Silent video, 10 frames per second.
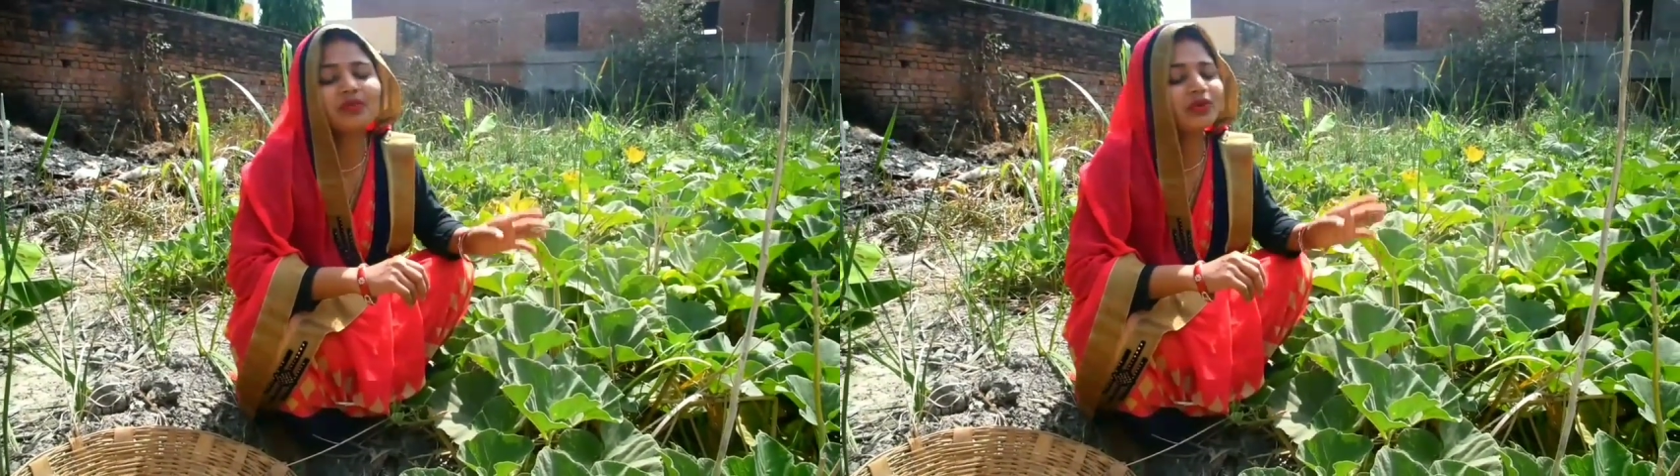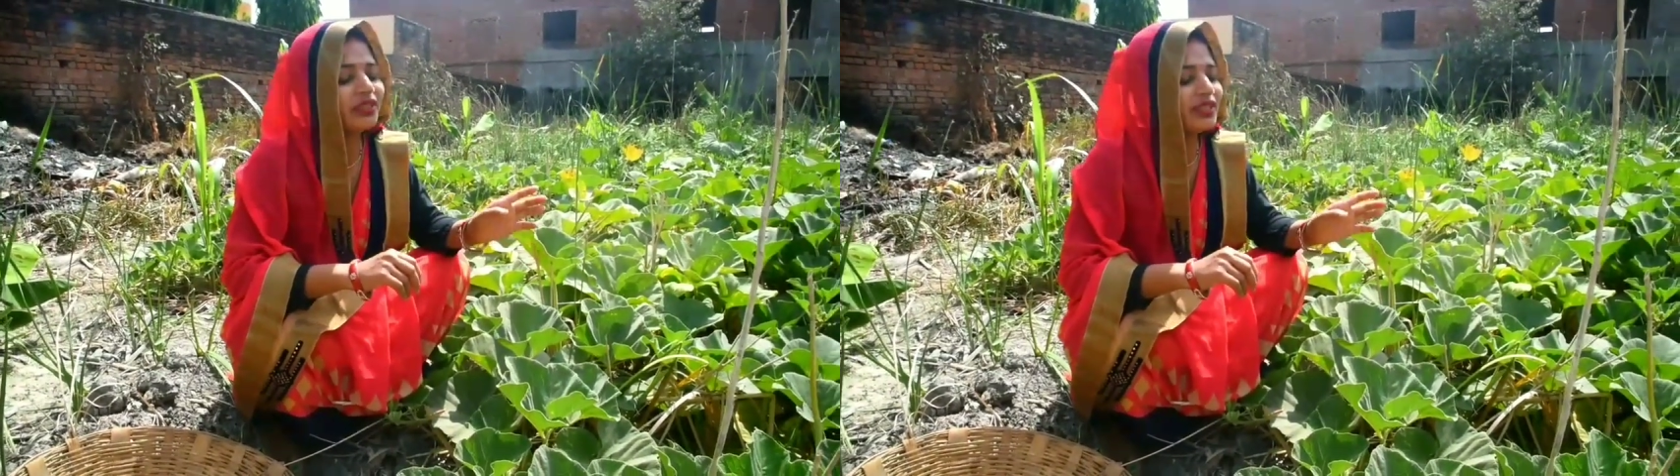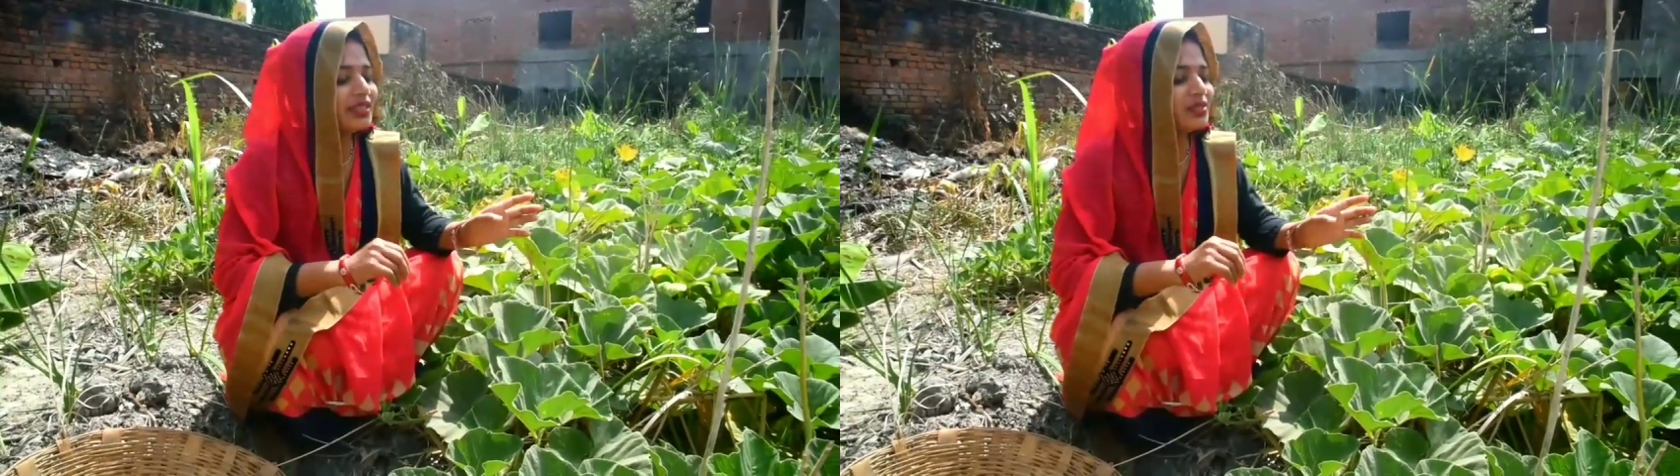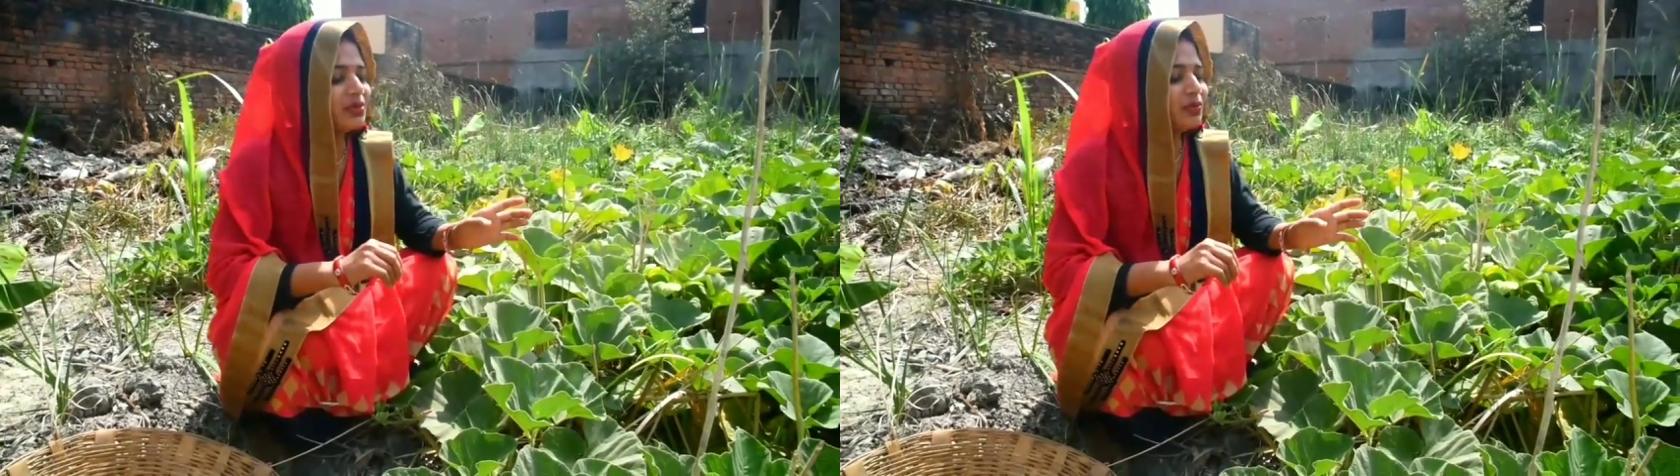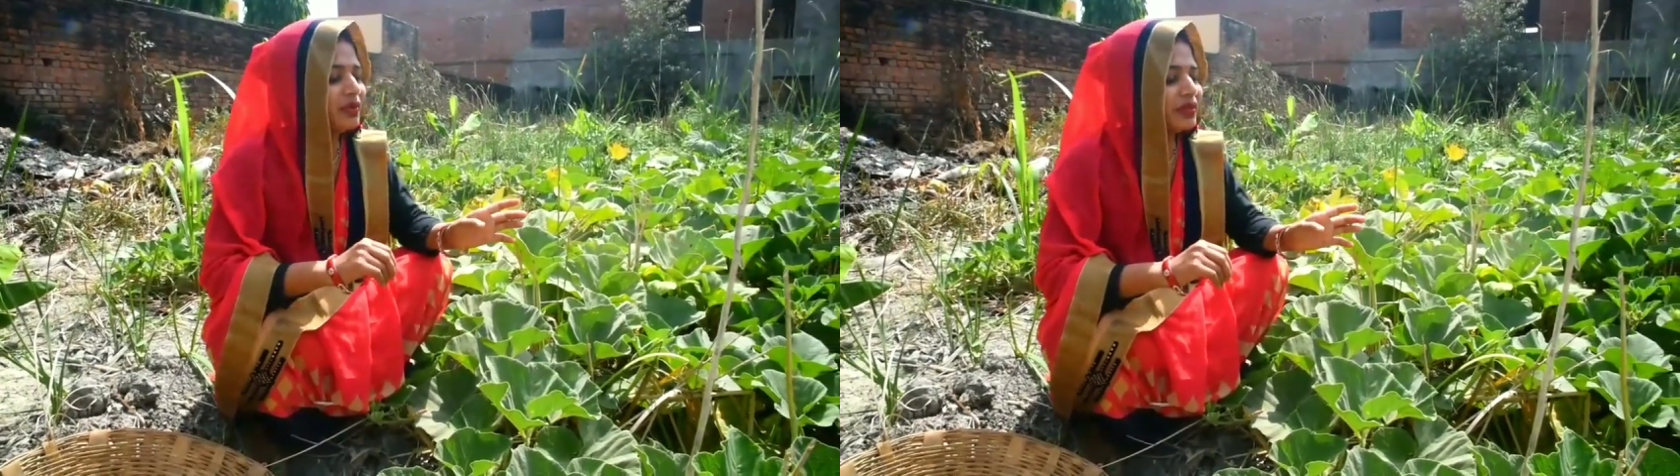बहुत तेज़
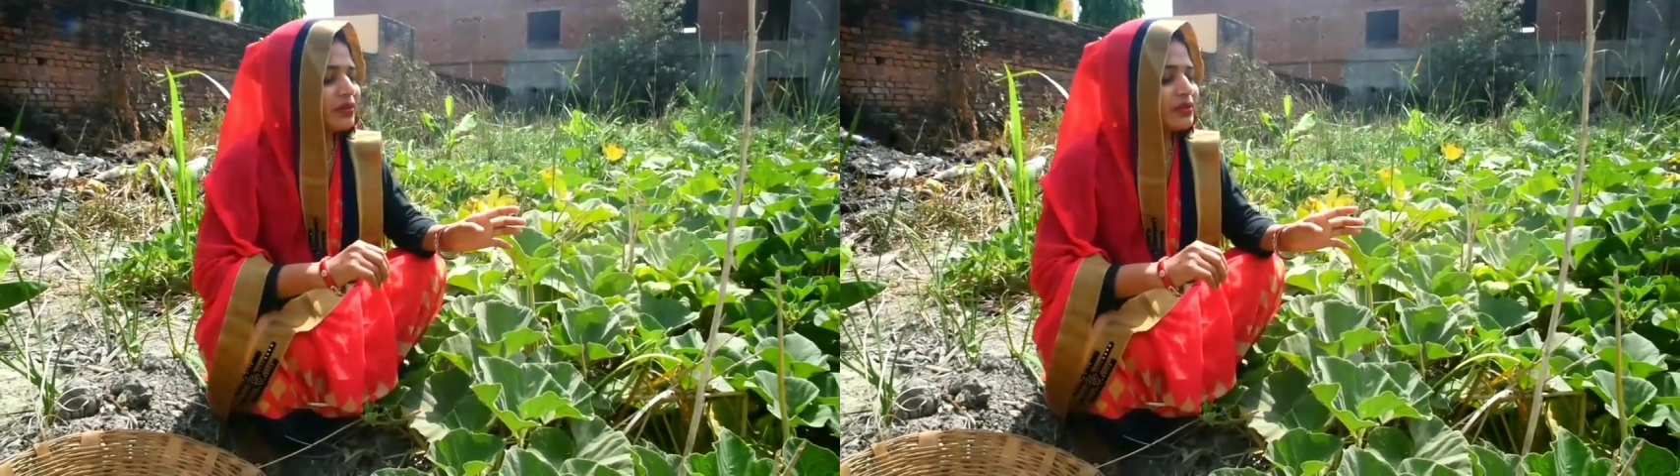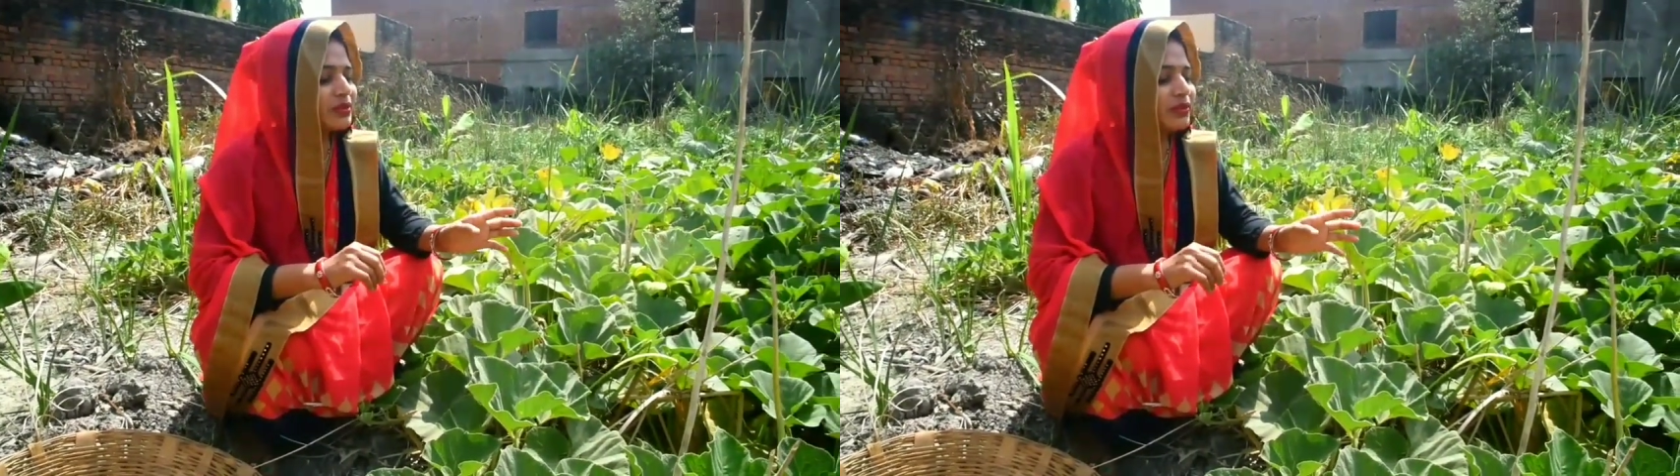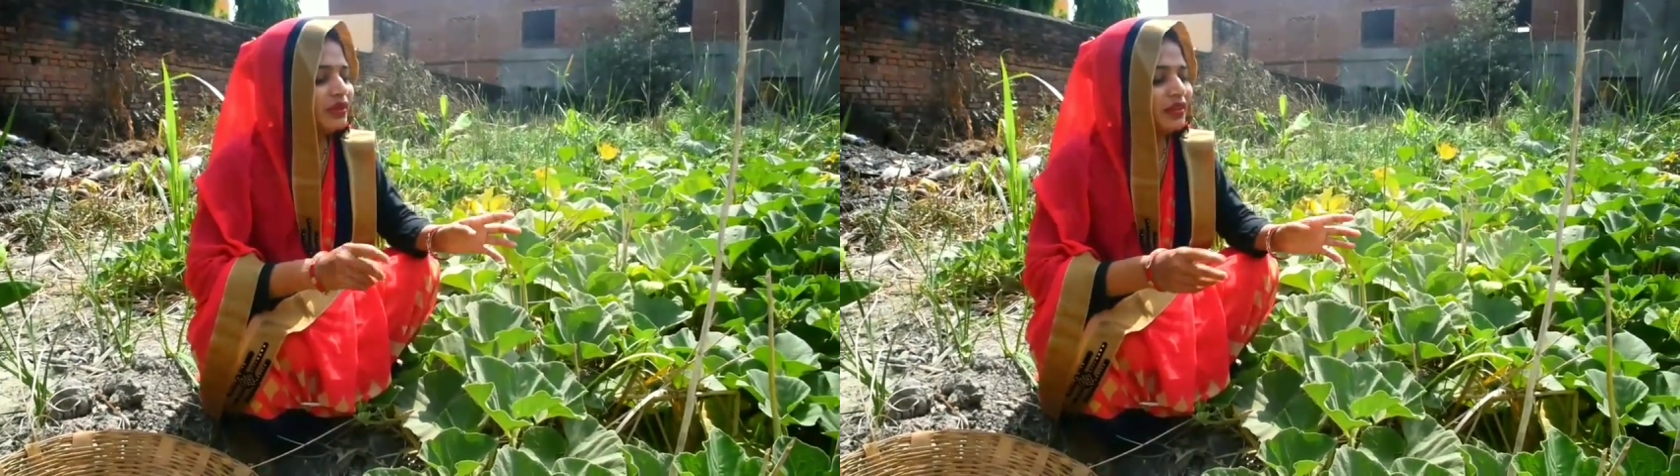धूप है दोस्तों